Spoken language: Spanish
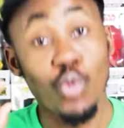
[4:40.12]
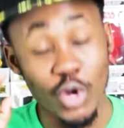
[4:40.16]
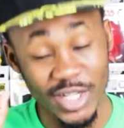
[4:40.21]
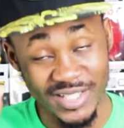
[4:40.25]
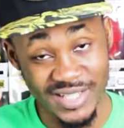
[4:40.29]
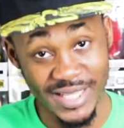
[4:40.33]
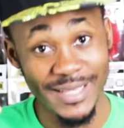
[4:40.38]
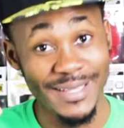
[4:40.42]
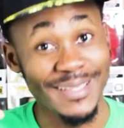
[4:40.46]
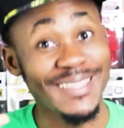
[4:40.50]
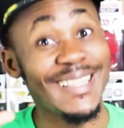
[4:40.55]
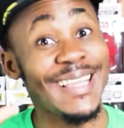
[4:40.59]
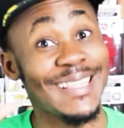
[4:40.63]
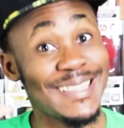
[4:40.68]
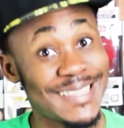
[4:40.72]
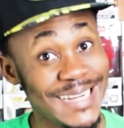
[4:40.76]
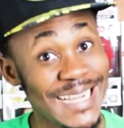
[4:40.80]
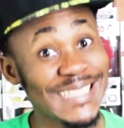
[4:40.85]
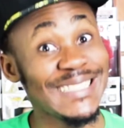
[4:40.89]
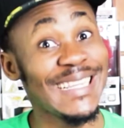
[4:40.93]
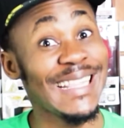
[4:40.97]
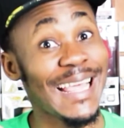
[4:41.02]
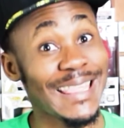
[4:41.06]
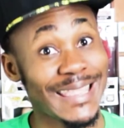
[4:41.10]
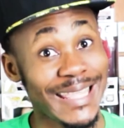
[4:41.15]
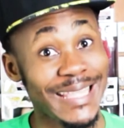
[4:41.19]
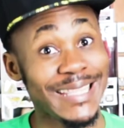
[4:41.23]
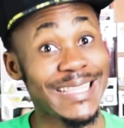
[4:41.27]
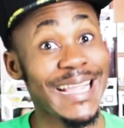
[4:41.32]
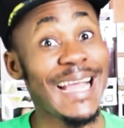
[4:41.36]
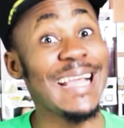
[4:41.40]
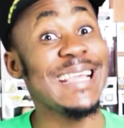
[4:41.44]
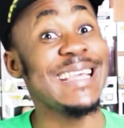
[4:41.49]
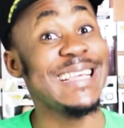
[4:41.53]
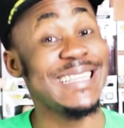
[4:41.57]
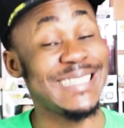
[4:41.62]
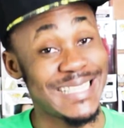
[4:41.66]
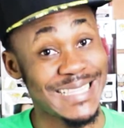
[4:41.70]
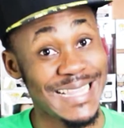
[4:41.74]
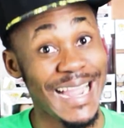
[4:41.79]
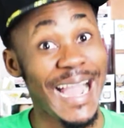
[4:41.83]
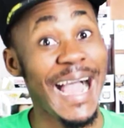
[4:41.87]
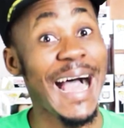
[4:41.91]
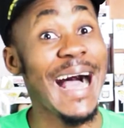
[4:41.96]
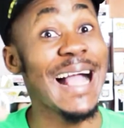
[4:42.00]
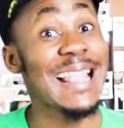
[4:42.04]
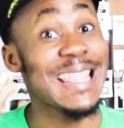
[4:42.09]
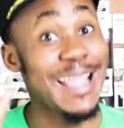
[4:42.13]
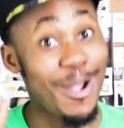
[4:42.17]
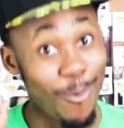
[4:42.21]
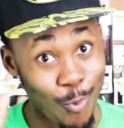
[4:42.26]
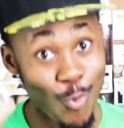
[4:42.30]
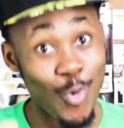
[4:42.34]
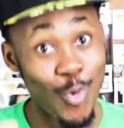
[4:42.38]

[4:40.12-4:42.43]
Pues sí, detrás de la cinta está la